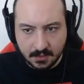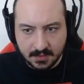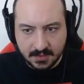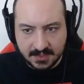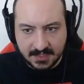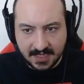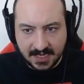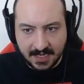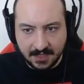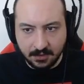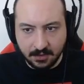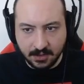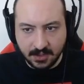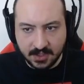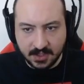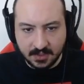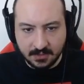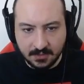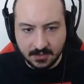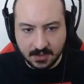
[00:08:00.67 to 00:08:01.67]
Sağ
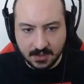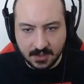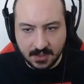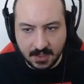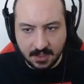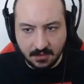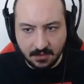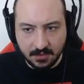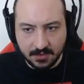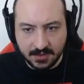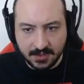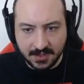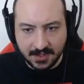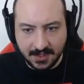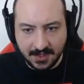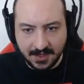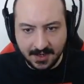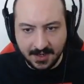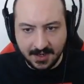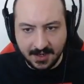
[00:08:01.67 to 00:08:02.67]
dojladı burada.
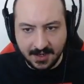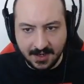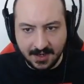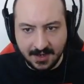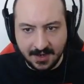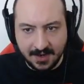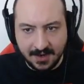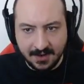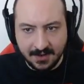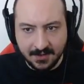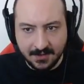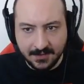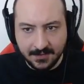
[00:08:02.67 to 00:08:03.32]
Okey.